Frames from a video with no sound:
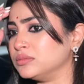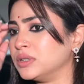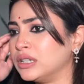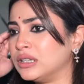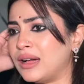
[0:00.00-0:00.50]

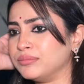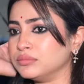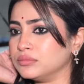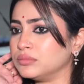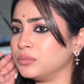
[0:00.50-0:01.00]
মানে নাম
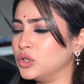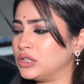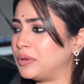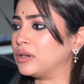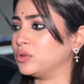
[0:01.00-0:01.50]

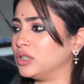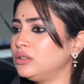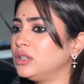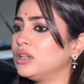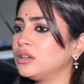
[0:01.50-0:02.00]
বলতে পারবো না
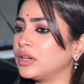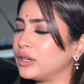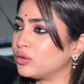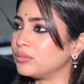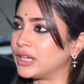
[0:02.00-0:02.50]
মানে
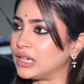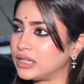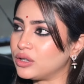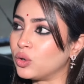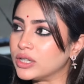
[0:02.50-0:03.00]
এরকম
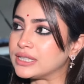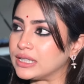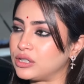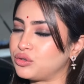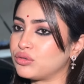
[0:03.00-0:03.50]
লেখালেখি
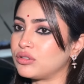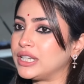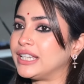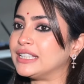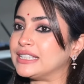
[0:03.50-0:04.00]
হয়েছে কিছুজন
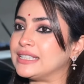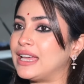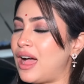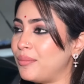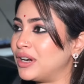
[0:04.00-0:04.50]
লিখেছে
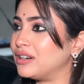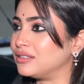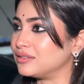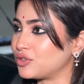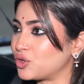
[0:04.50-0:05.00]
যে আমার
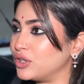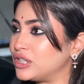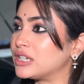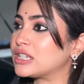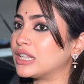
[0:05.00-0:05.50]

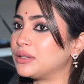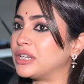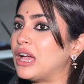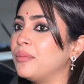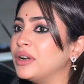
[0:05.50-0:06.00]
চরিত্রের সাথে
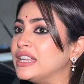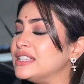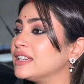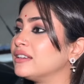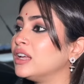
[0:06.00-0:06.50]
মানে আমার
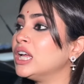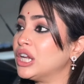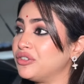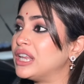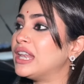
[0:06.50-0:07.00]
নিজের
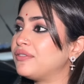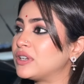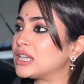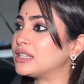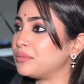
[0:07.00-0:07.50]
রিয়েল
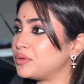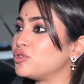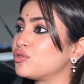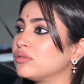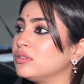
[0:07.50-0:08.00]
লাইফের সাথে আমি
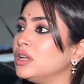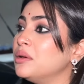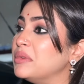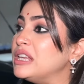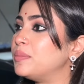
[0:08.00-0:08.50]
ভীষণ
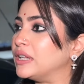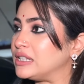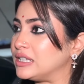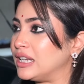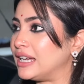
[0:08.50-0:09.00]
মিল
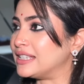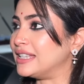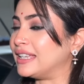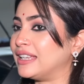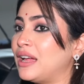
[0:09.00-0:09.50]
পাচ্ছি এটা
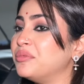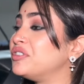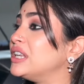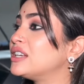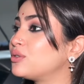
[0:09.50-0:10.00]
দেখে আমি
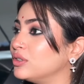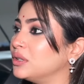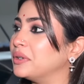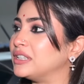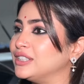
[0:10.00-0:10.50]
রিলেট
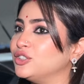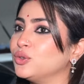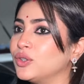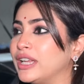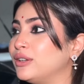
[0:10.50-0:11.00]
করতে পারছি
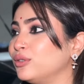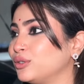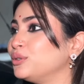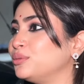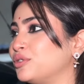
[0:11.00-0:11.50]
তো এইগুলো
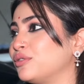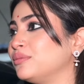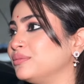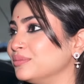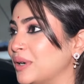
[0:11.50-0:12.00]
তো ভীষণ
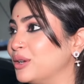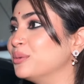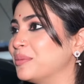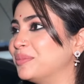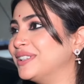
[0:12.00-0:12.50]
ভালো
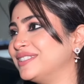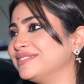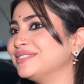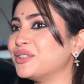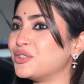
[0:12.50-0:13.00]
ব্যাপার
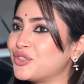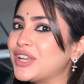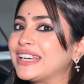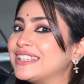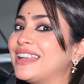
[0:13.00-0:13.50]
ওই
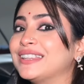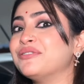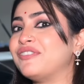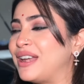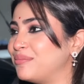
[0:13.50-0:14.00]
জন্য একটা
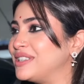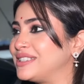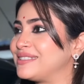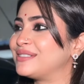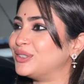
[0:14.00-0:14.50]
আলাদা ফ্যান
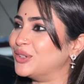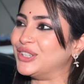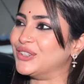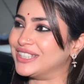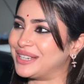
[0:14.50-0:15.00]
বেস
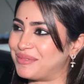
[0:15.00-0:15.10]
তৈরি হয়েছে